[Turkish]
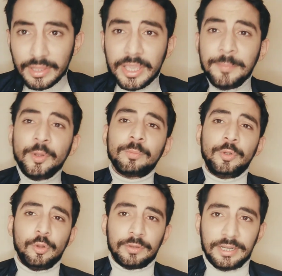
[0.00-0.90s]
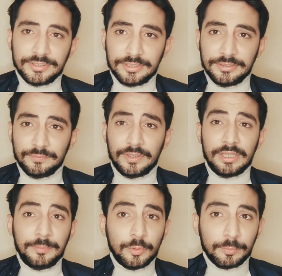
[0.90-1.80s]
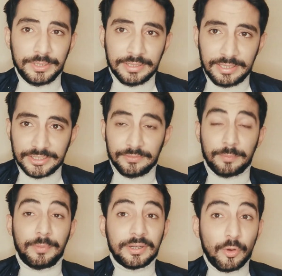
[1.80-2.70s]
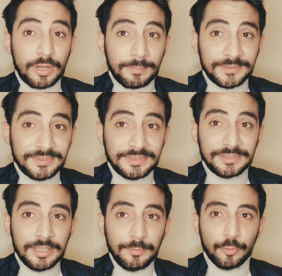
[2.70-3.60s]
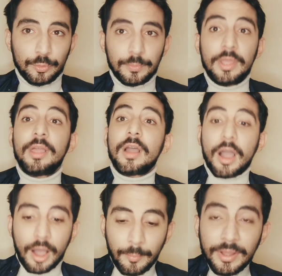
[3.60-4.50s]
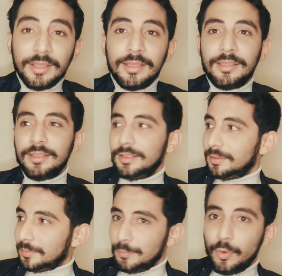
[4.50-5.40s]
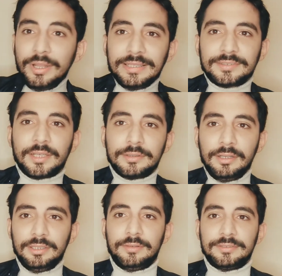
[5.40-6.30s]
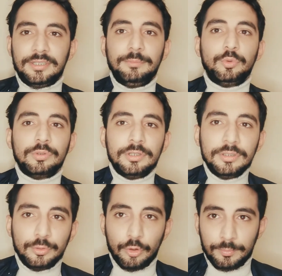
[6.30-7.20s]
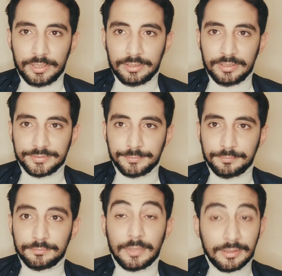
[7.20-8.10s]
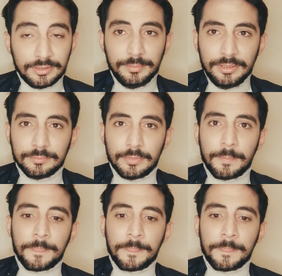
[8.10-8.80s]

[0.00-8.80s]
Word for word: emin ol milyonlarca kadın var, emin ol binlerce var. Para önemsizdir demiyorum. Ama böyle insanlar da var. Senin bunları da görmen lazım. Anlatabildim mi?